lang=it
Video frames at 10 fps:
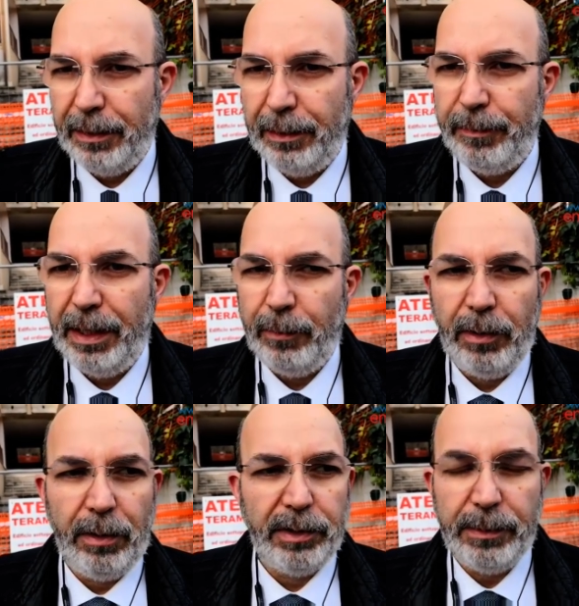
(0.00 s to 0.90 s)

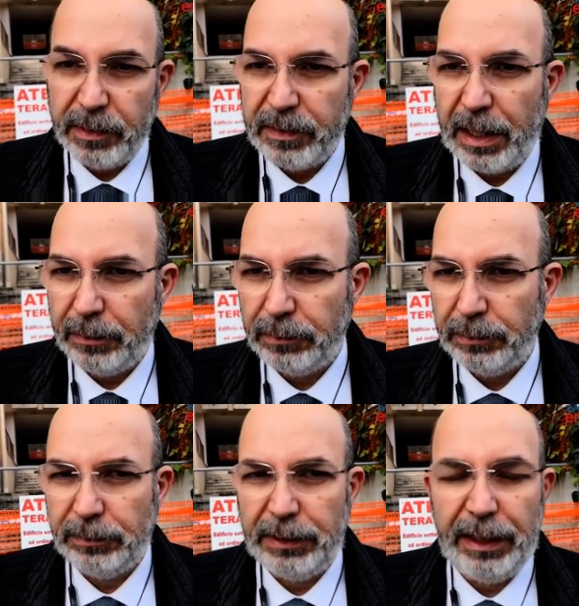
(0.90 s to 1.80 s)
l'abbiamo dimostrato
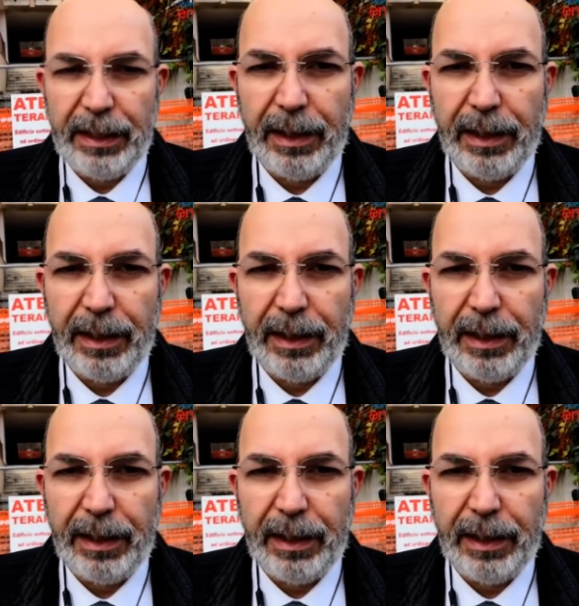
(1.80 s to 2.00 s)
con eh,